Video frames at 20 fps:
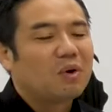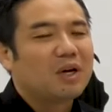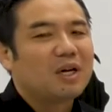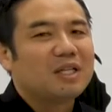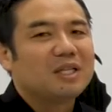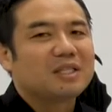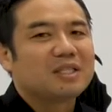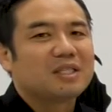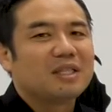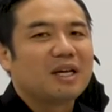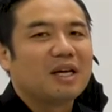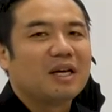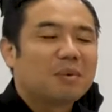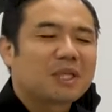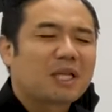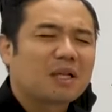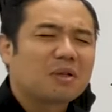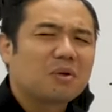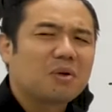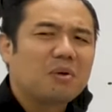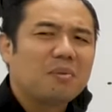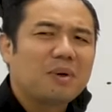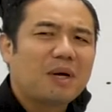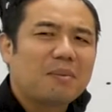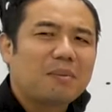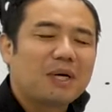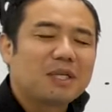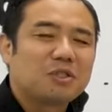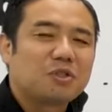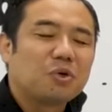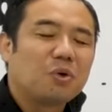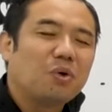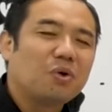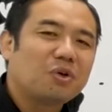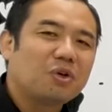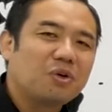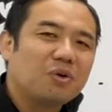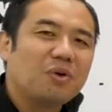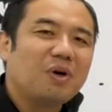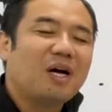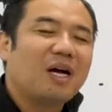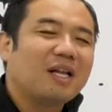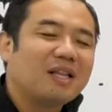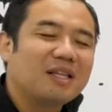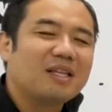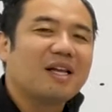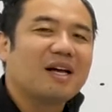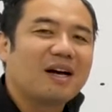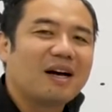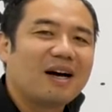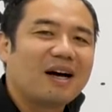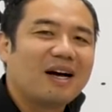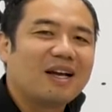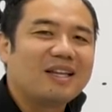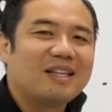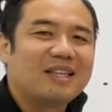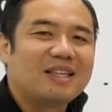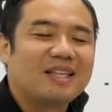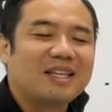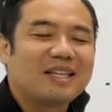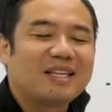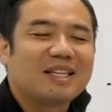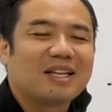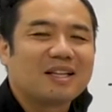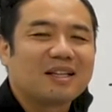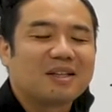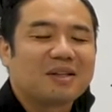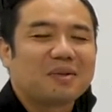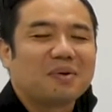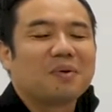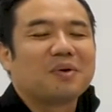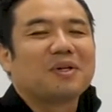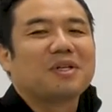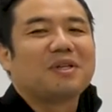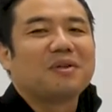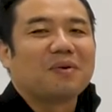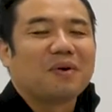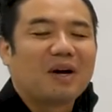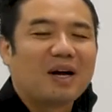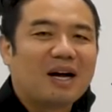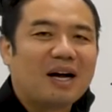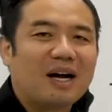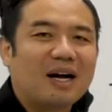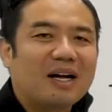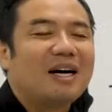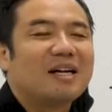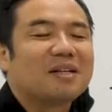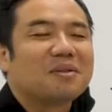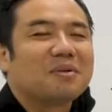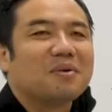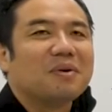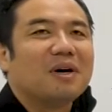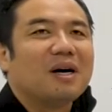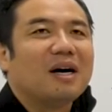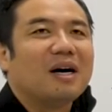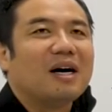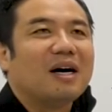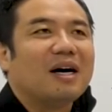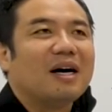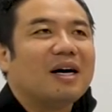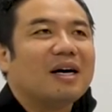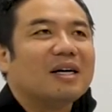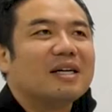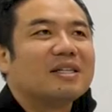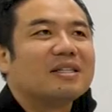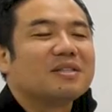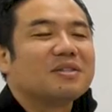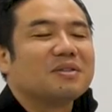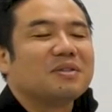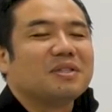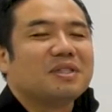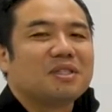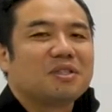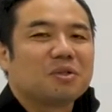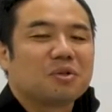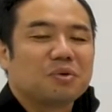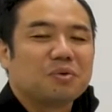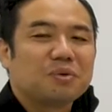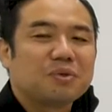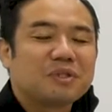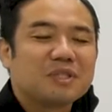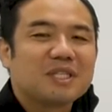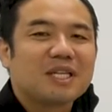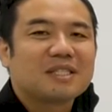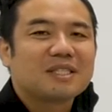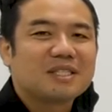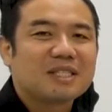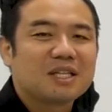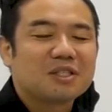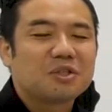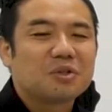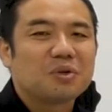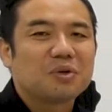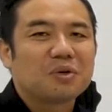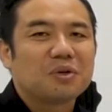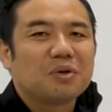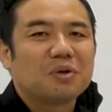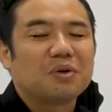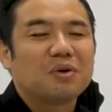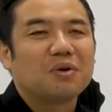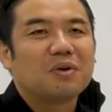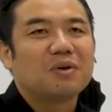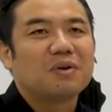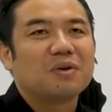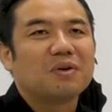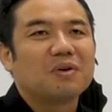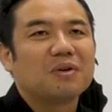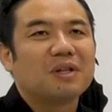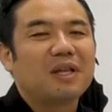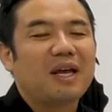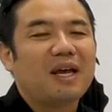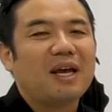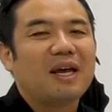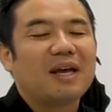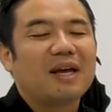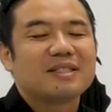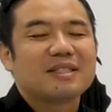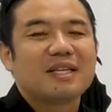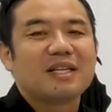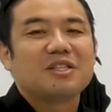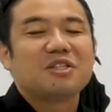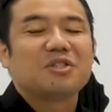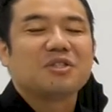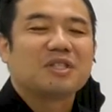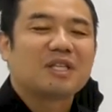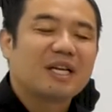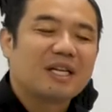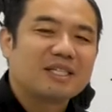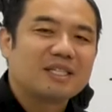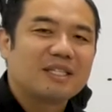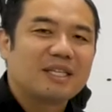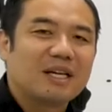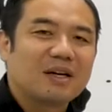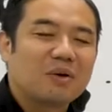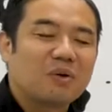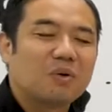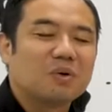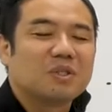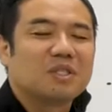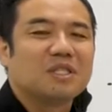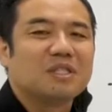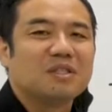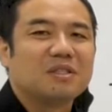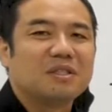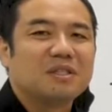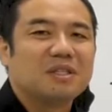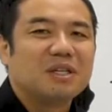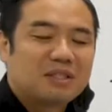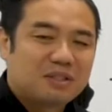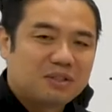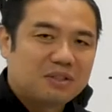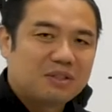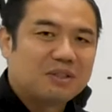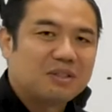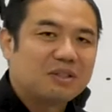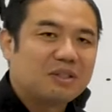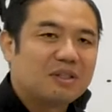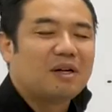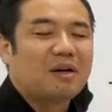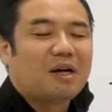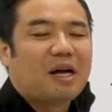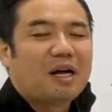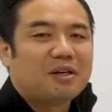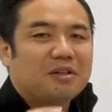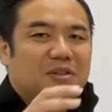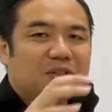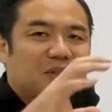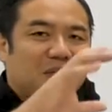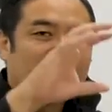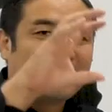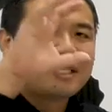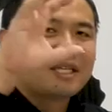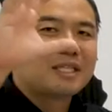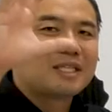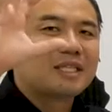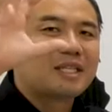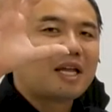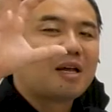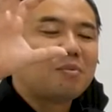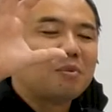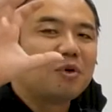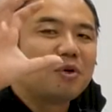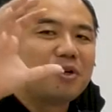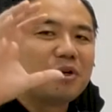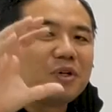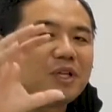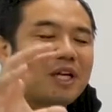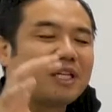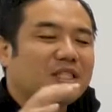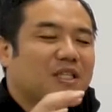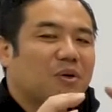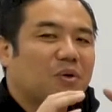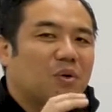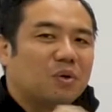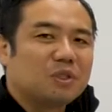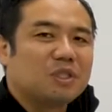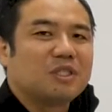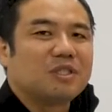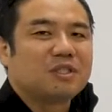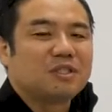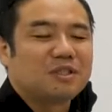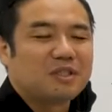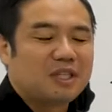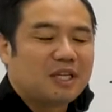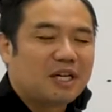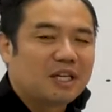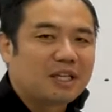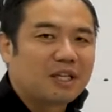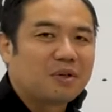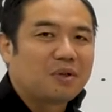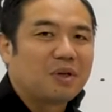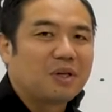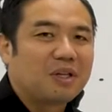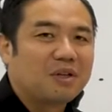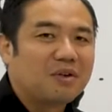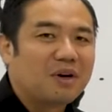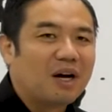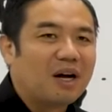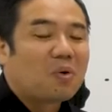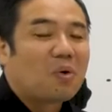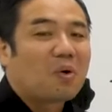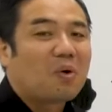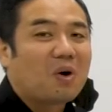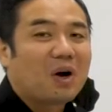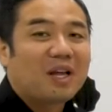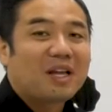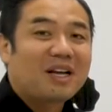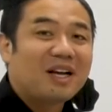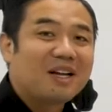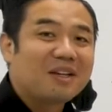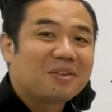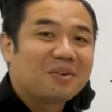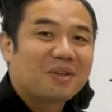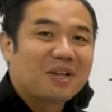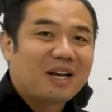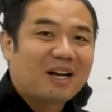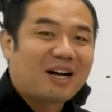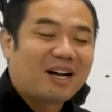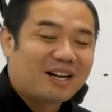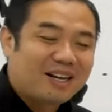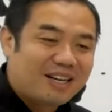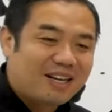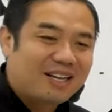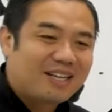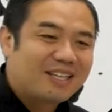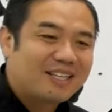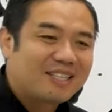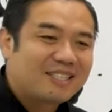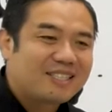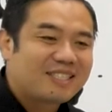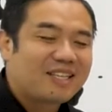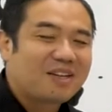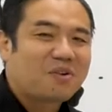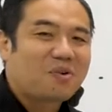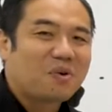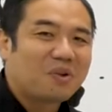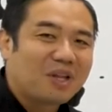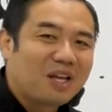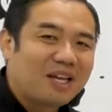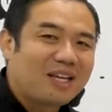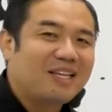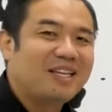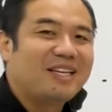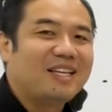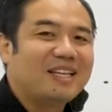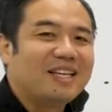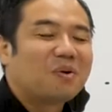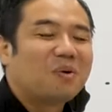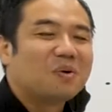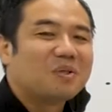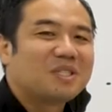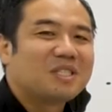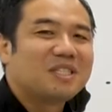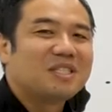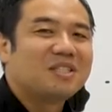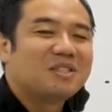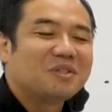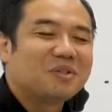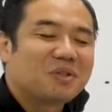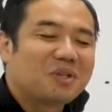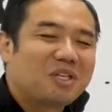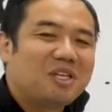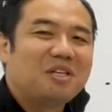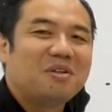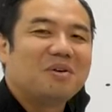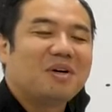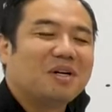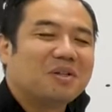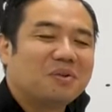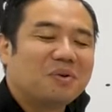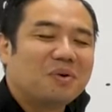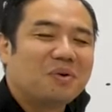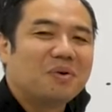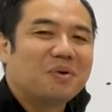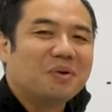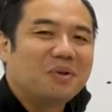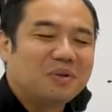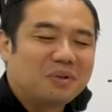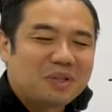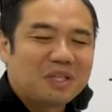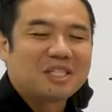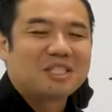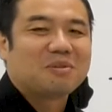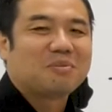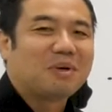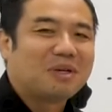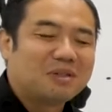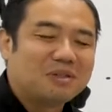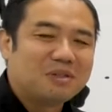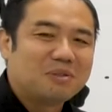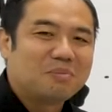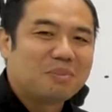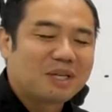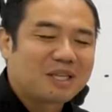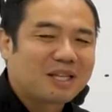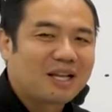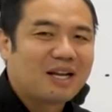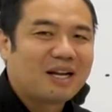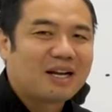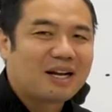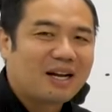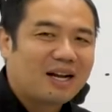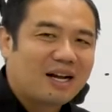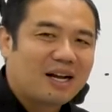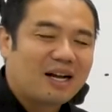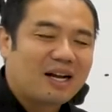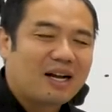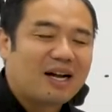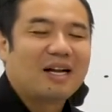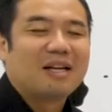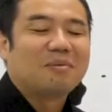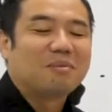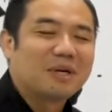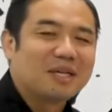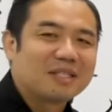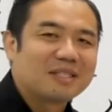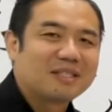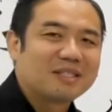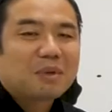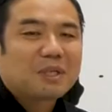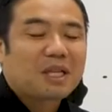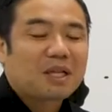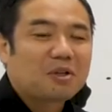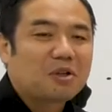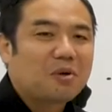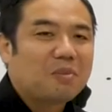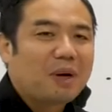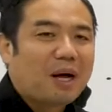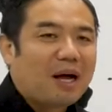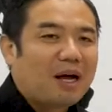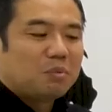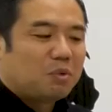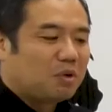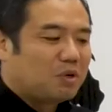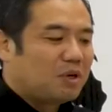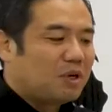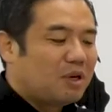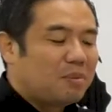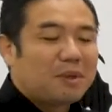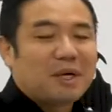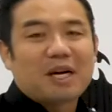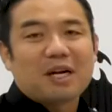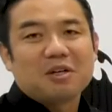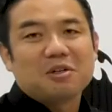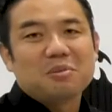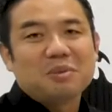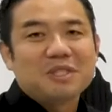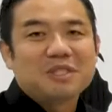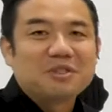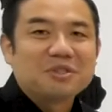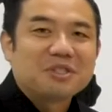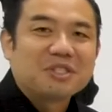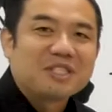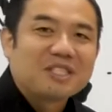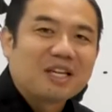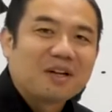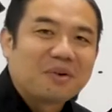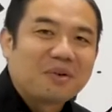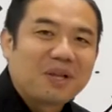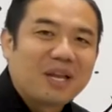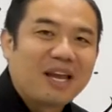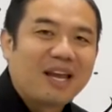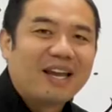これがですね、ま例えばま状況判断が入ってきた時とか、あとは、そうですね、ちょっと複雑な状況で選手に対してコーチングする、ある、得させたい目標に対してコーチングするってなった時には、ここが意外とね、関連してこないコーチングのキーワードを言ってしまうパターンがあります。まあ、例えば、僕はまあラグビー出身なので